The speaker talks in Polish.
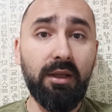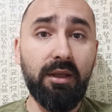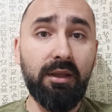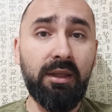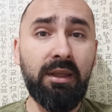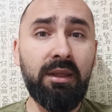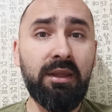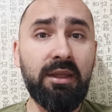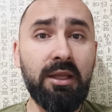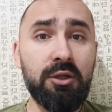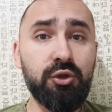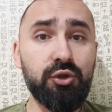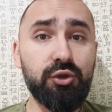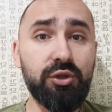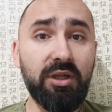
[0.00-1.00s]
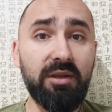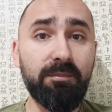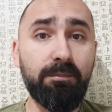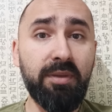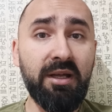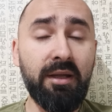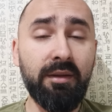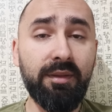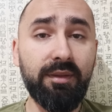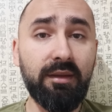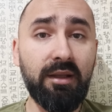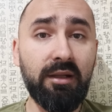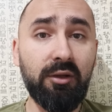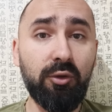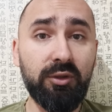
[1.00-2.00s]
I jeszcze
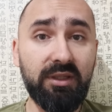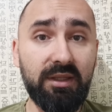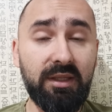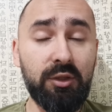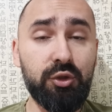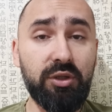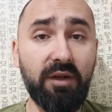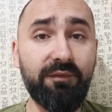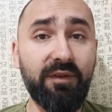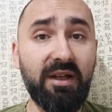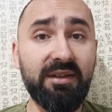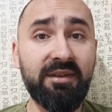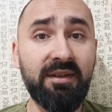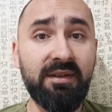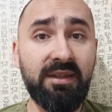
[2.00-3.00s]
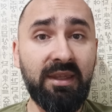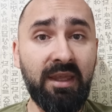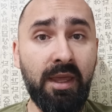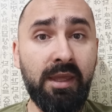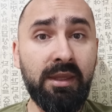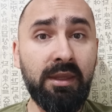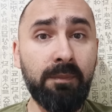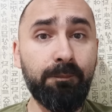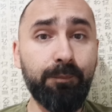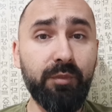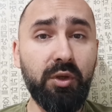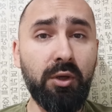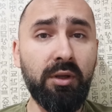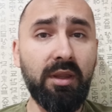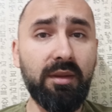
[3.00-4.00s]
baza lotnicza w Adygiei,
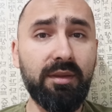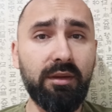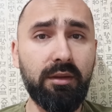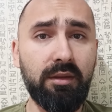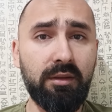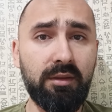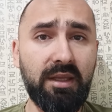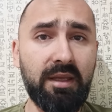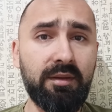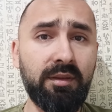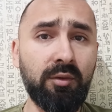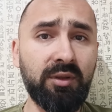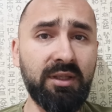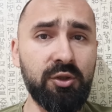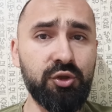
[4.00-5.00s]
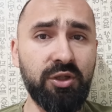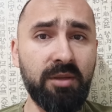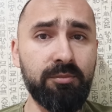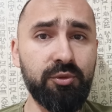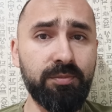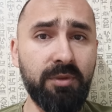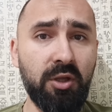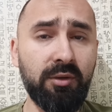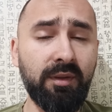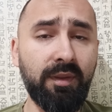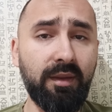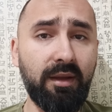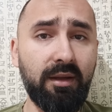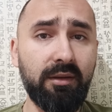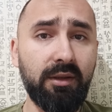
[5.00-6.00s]
to jest y, egzotycznie
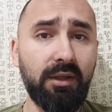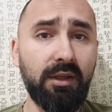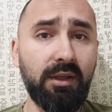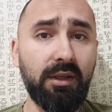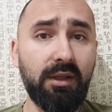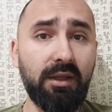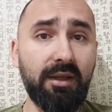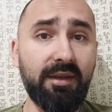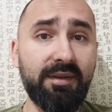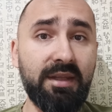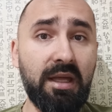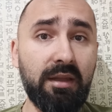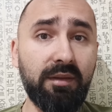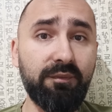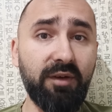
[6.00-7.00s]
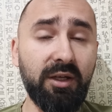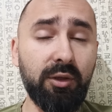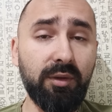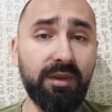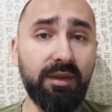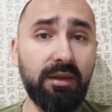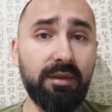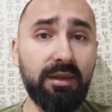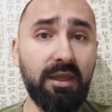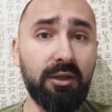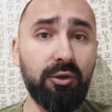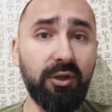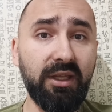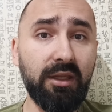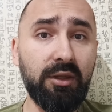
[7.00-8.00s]
brzmiąca e, nazwa
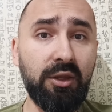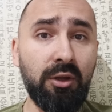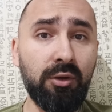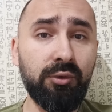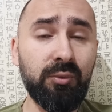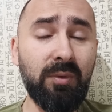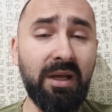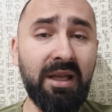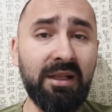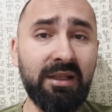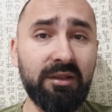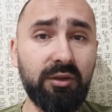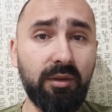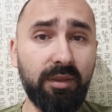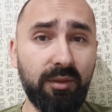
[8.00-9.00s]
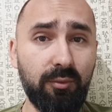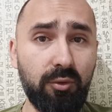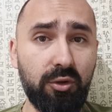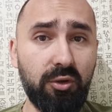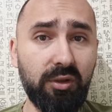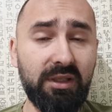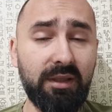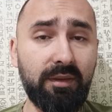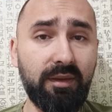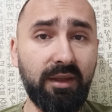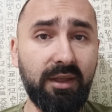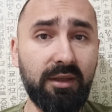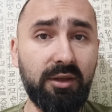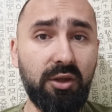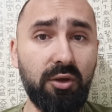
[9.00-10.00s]
rosyjskiego regionu, ale to są okolice
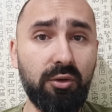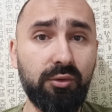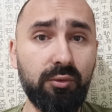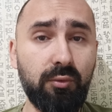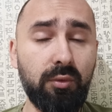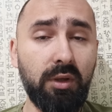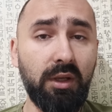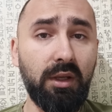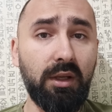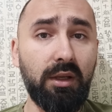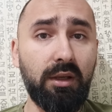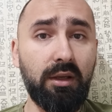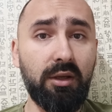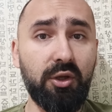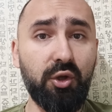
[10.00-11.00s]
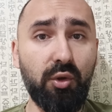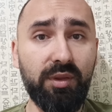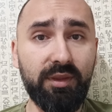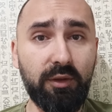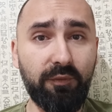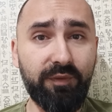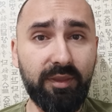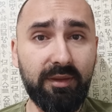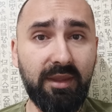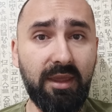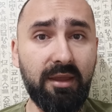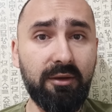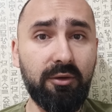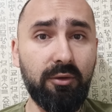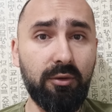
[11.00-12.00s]
regionu e,
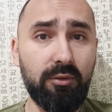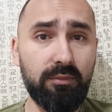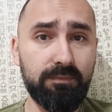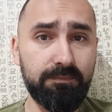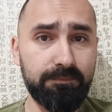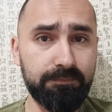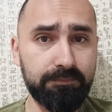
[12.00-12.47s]
rostowskiego,